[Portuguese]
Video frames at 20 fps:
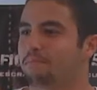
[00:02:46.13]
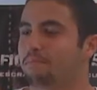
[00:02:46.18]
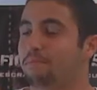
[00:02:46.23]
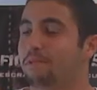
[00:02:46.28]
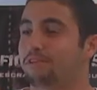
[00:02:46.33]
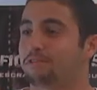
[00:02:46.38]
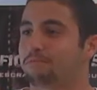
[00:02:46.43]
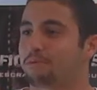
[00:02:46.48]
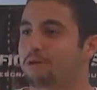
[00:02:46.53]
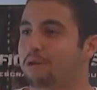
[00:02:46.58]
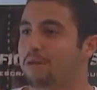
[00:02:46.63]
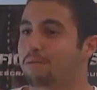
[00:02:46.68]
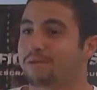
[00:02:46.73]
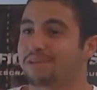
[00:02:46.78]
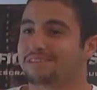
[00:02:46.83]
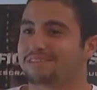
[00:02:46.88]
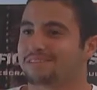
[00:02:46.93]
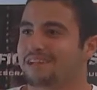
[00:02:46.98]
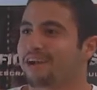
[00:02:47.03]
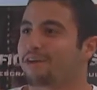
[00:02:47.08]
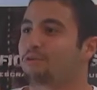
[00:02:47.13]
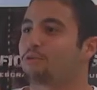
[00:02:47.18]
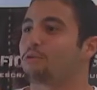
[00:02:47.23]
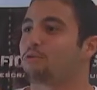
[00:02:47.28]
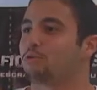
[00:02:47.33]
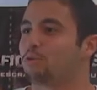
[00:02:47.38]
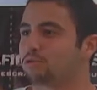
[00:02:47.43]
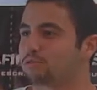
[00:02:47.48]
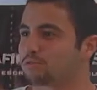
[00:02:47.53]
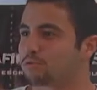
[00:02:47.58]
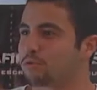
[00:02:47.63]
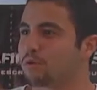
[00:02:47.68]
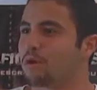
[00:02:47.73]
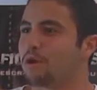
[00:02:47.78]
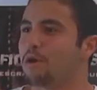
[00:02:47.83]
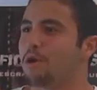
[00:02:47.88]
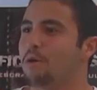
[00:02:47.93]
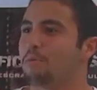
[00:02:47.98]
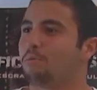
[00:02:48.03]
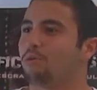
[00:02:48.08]
desse problema está conosco
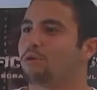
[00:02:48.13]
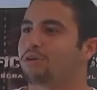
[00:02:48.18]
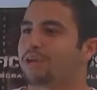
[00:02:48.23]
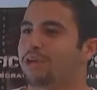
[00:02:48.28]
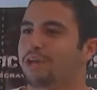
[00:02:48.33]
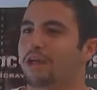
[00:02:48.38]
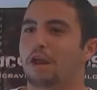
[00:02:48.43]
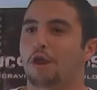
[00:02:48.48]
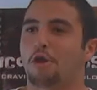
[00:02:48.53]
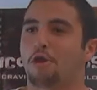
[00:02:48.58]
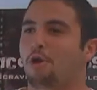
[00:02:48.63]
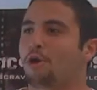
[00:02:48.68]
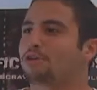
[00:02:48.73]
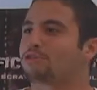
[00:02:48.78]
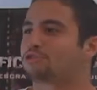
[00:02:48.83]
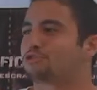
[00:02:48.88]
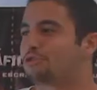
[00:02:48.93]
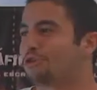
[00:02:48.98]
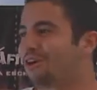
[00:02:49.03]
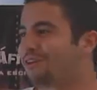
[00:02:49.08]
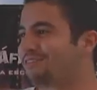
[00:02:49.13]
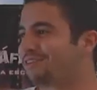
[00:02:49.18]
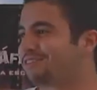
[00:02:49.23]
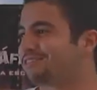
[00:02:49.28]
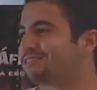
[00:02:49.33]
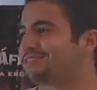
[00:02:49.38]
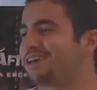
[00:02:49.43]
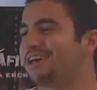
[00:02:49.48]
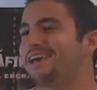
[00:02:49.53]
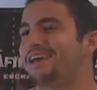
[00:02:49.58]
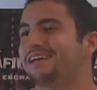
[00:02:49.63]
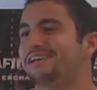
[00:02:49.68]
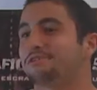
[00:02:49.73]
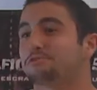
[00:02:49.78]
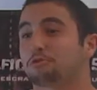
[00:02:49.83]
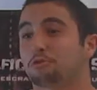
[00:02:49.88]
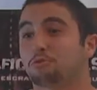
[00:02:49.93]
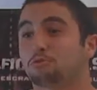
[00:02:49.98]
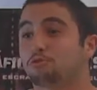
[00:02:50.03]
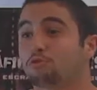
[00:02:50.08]
porque nós jovens
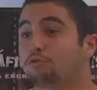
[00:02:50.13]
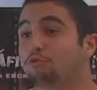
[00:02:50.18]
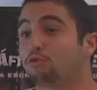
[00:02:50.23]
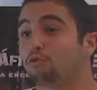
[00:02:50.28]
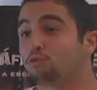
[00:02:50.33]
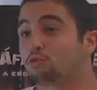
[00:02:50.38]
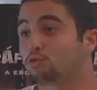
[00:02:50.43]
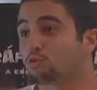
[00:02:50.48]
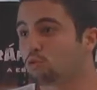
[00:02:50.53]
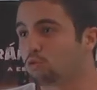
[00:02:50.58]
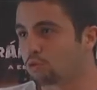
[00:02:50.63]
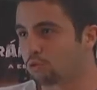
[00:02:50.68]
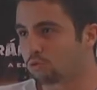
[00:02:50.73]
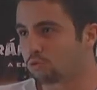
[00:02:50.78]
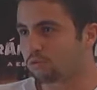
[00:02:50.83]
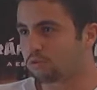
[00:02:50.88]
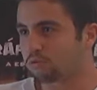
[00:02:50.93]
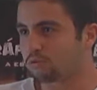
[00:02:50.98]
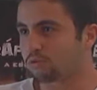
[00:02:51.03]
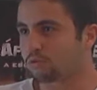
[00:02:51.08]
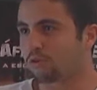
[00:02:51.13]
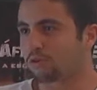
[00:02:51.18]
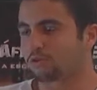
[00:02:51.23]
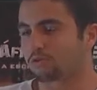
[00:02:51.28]
somos o futuro do nosso